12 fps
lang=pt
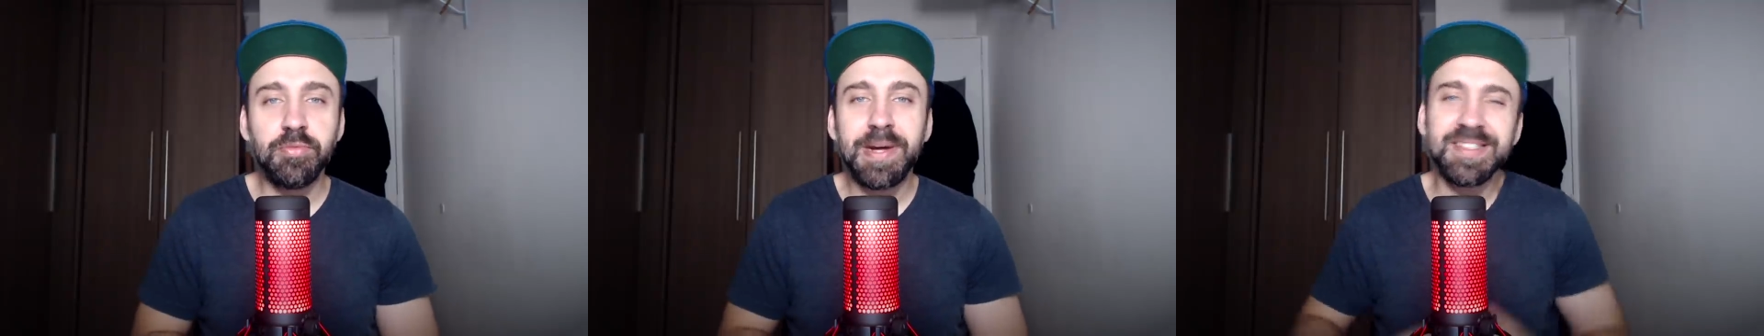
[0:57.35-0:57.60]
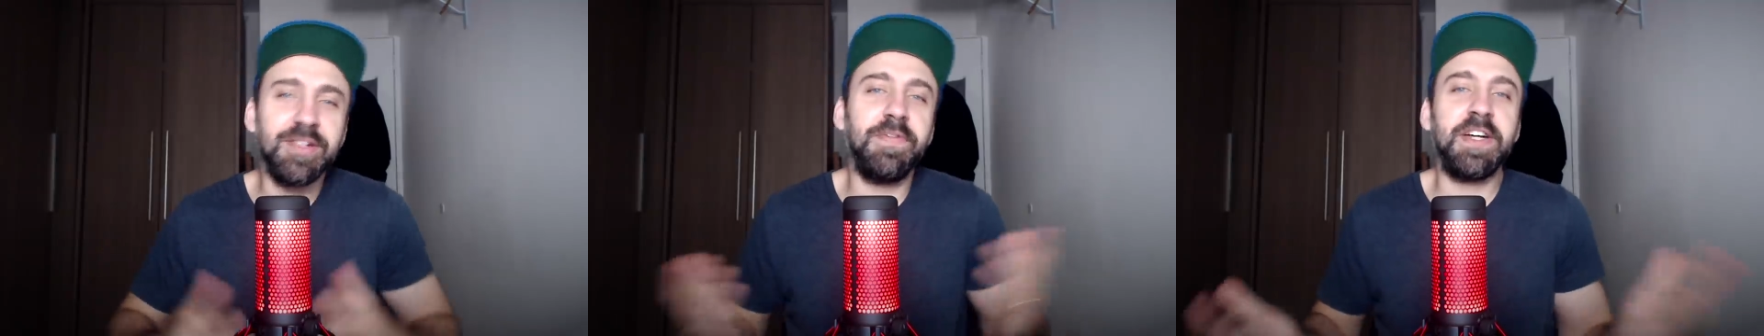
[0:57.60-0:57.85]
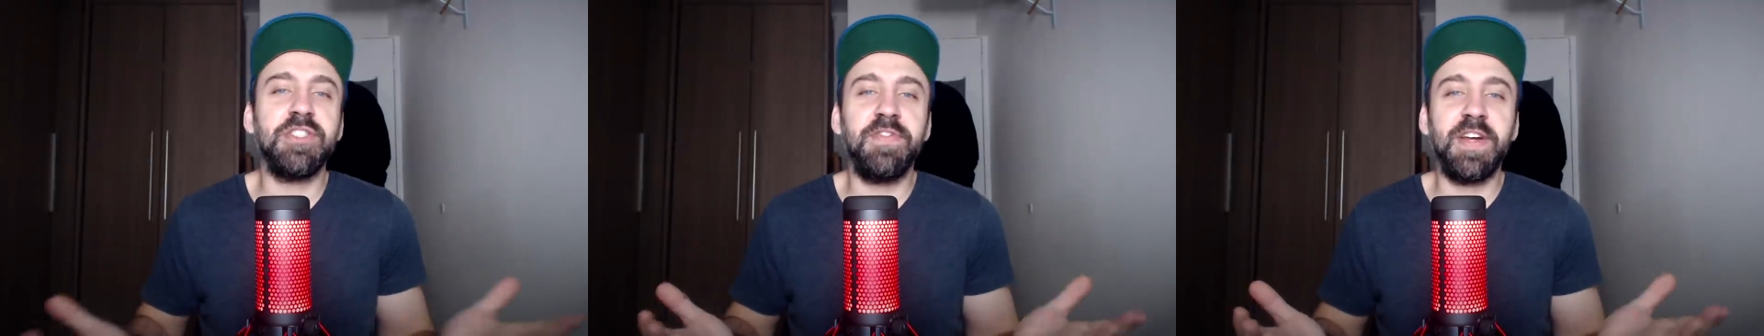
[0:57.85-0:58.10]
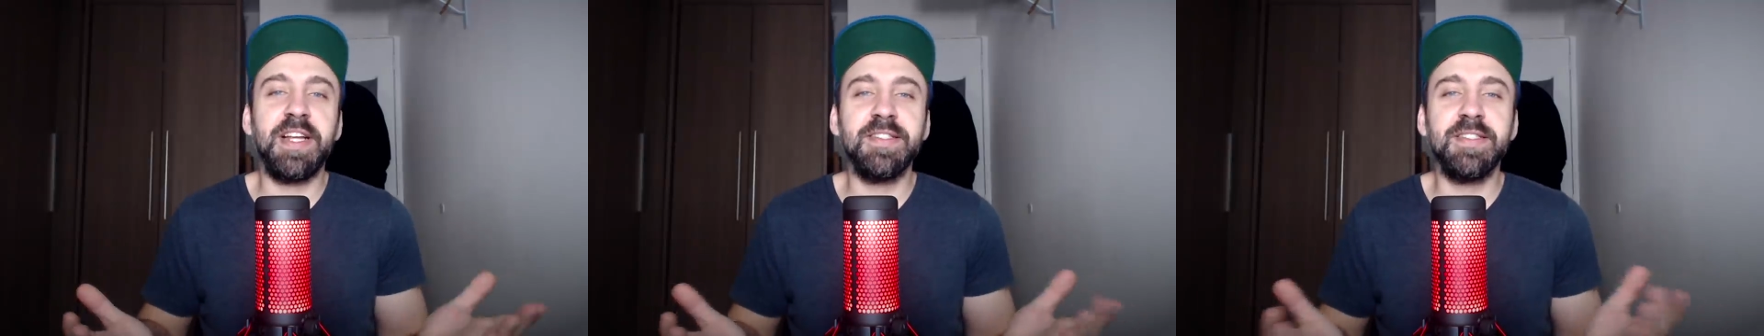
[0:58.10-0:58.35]
mas não faz
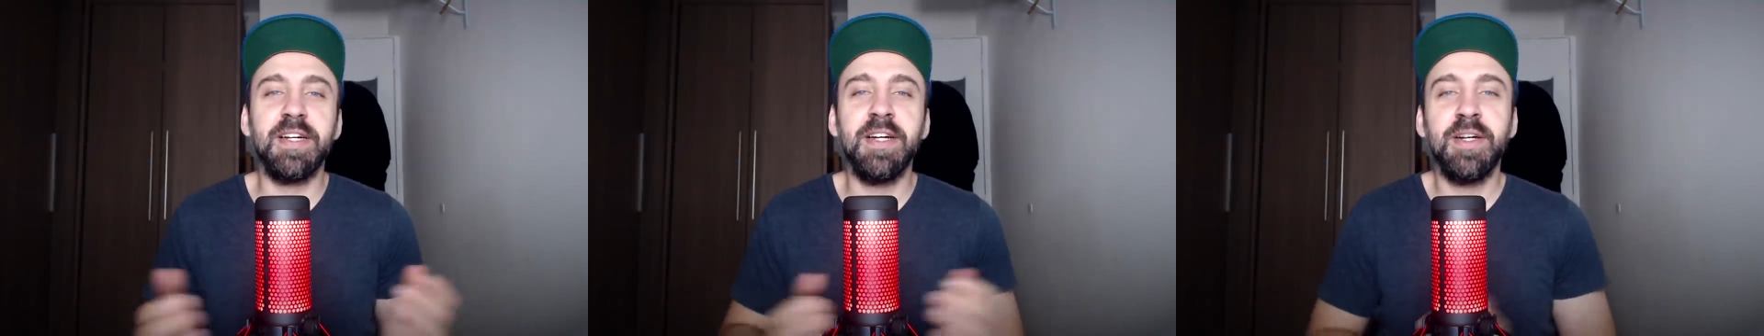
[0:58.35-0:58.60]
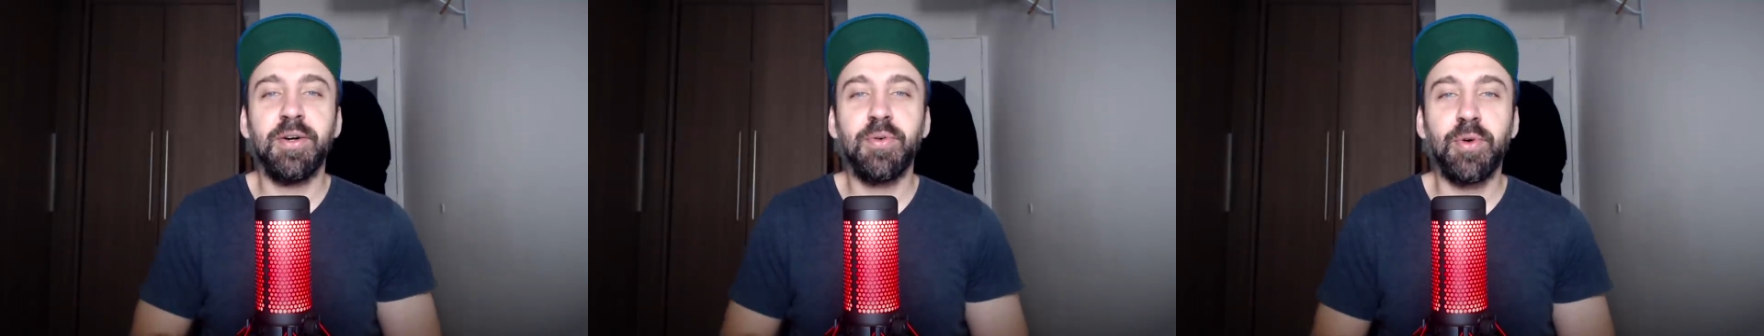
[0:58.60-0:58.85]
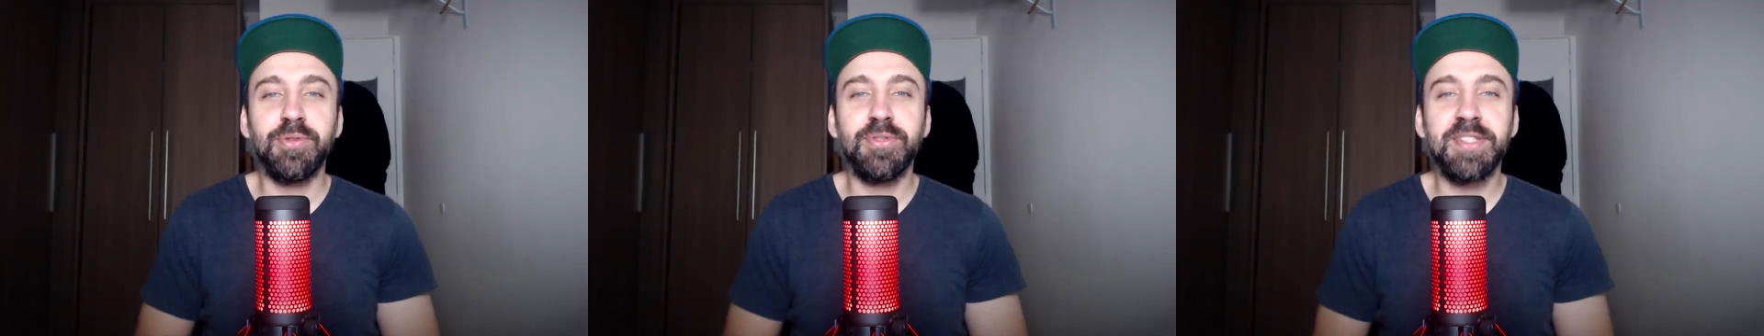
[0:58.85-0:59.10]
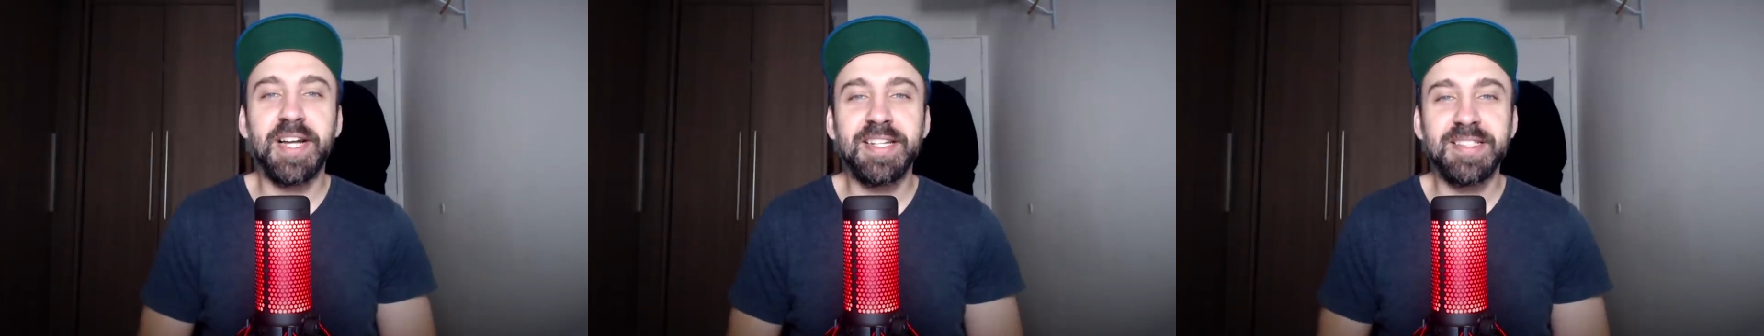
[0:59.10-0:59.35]
diferença quanto
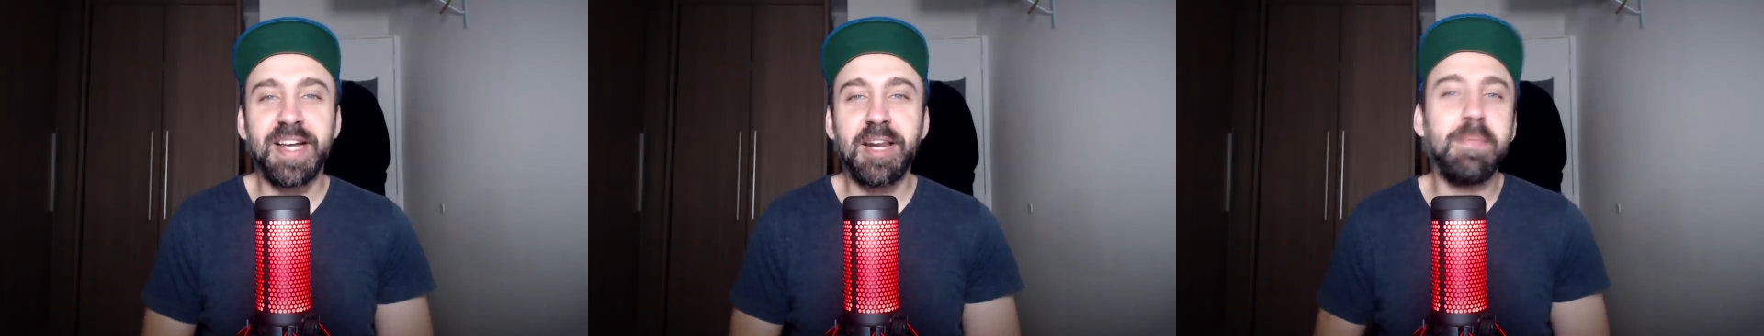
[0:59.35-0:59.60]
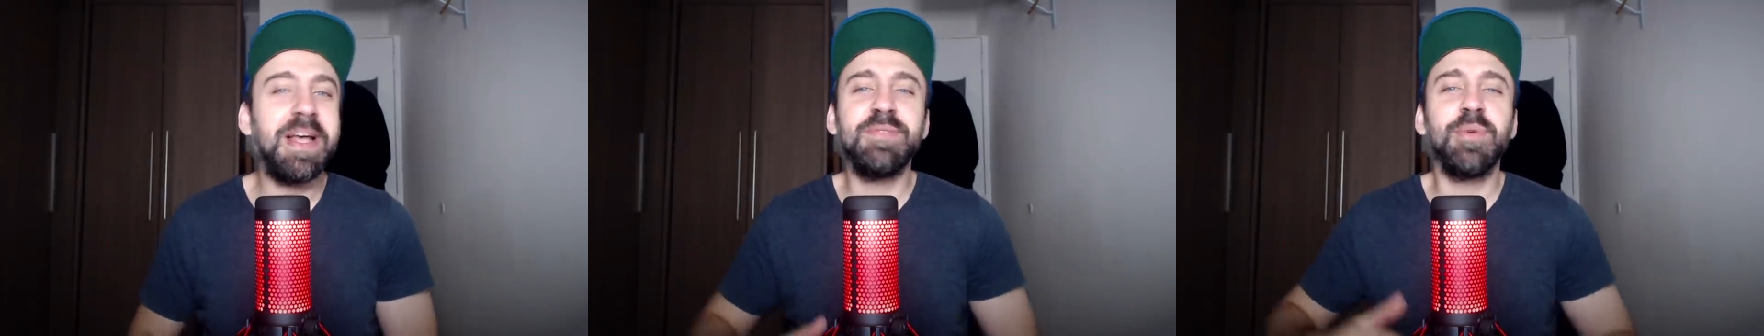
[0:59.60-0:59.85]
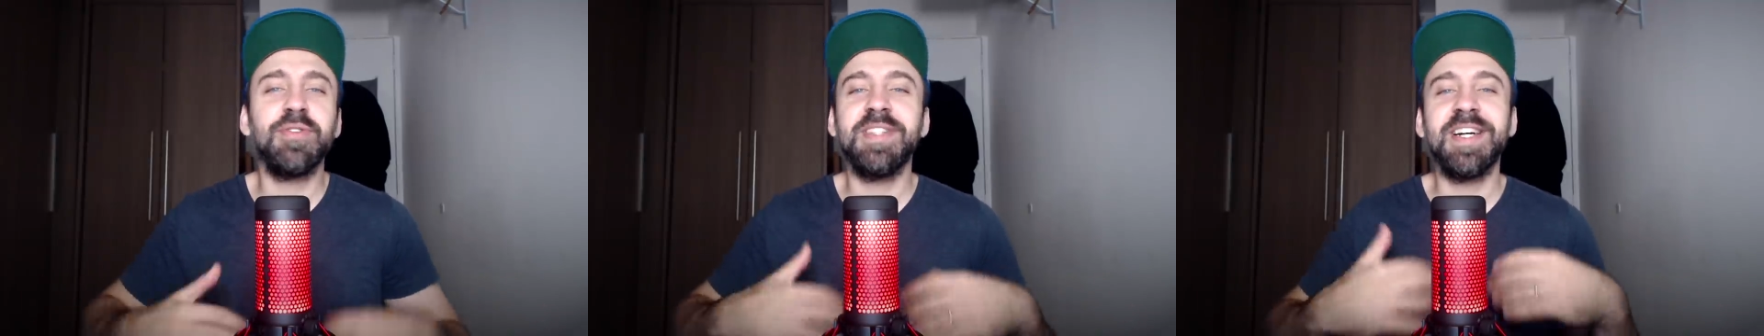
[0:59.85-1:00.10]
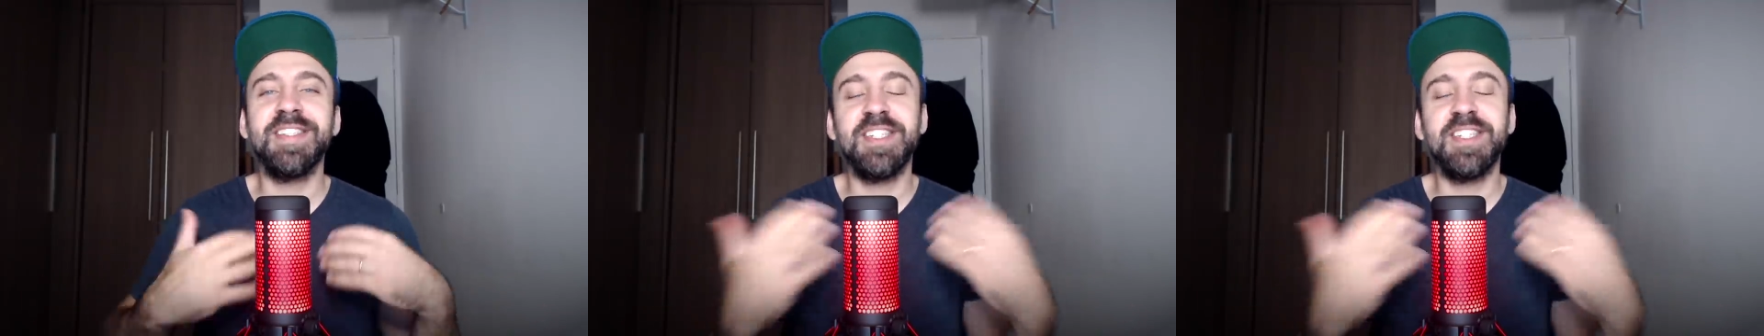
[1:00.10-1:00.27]
está a série, mesmo que os Nuggets